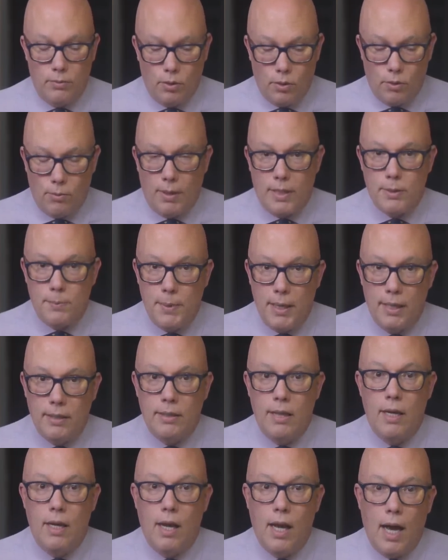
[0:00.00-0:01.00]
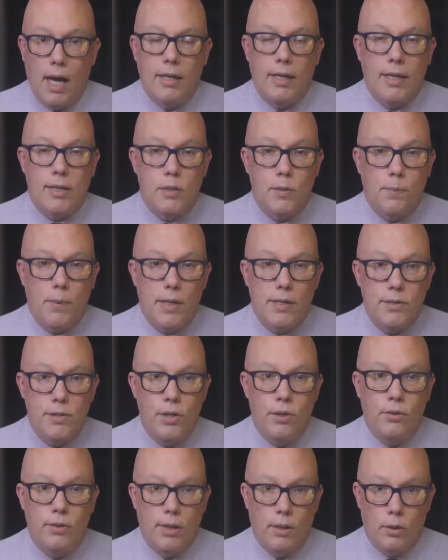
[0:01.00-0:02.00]
o más bien a la
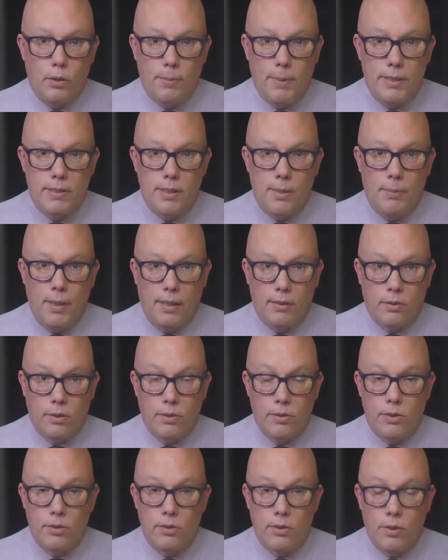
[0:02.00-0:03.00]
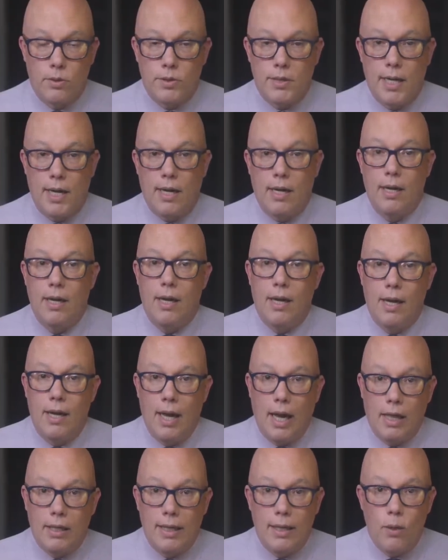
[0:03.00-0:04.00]
expresión de los pensamientos, o sea,
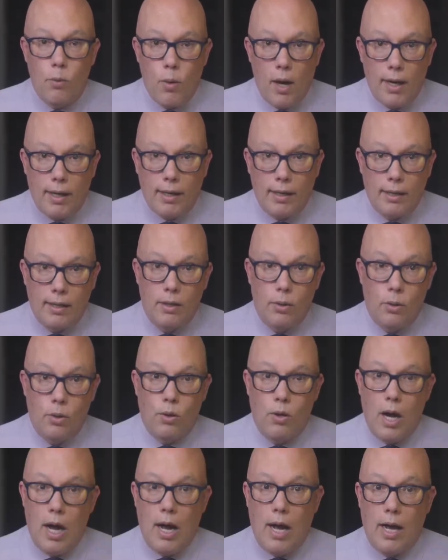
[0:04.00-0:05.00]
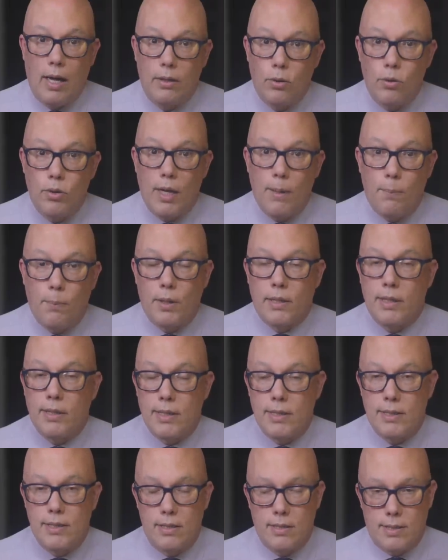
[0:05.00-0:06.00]
al lenguaje o a lo que puede
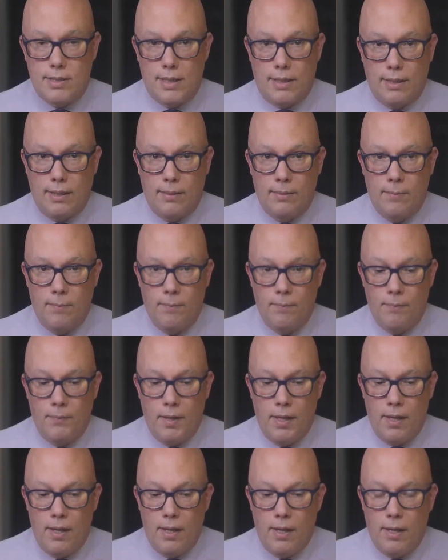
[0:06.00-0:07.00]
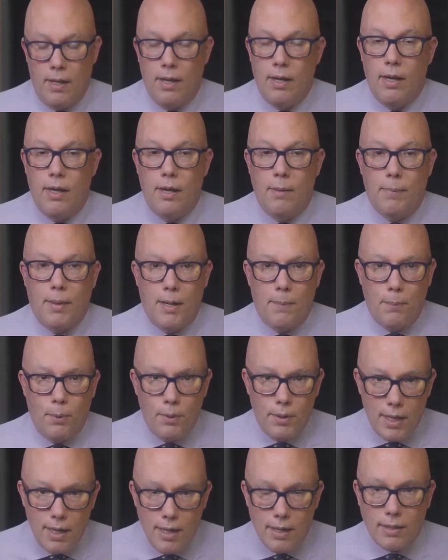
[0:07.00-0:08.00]
decirse. Para
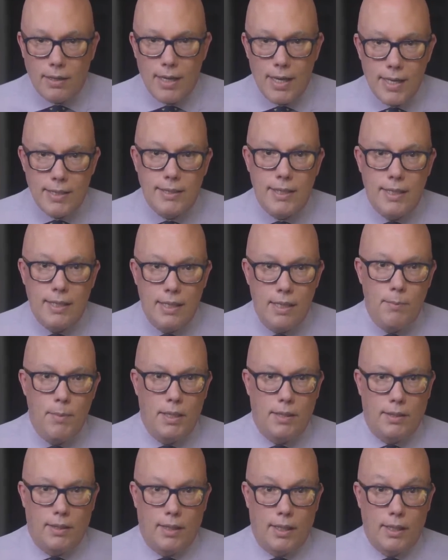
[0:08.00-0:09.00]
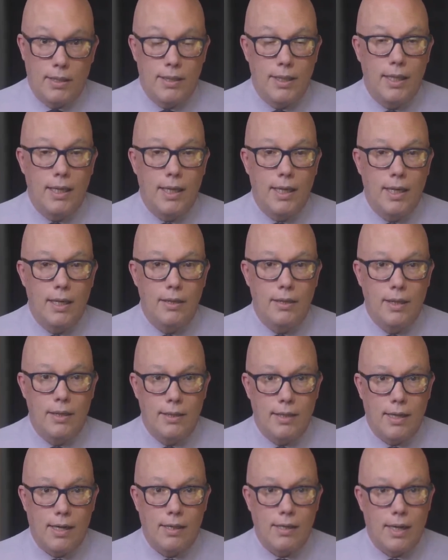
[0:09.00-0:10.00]
poner ese límite, tiene que
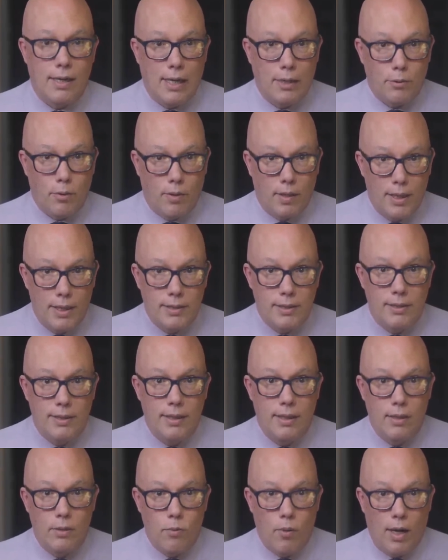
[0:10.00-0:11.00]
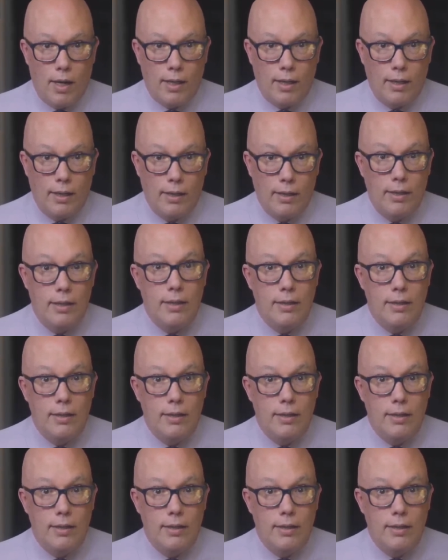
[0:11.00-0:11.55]
entender la naturaleza del lenguaje